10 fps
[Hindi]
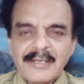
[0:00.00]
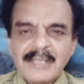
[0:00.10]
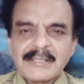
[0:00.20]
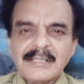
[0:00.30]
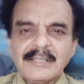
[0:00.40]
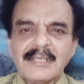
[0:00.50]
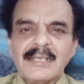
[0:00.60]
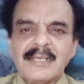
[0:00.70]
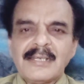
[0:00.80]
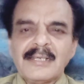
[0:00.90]
नाजरीन
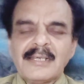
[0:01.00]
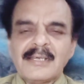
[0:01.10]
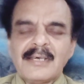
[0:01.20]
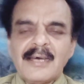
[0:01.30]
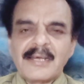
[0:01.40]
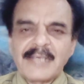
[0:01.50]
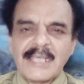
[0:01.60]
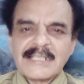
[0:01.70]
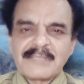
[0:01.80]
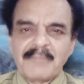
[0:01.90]

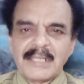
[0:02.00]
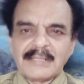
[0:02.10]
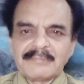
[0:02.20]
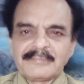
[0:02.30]
अट्ठाईस मई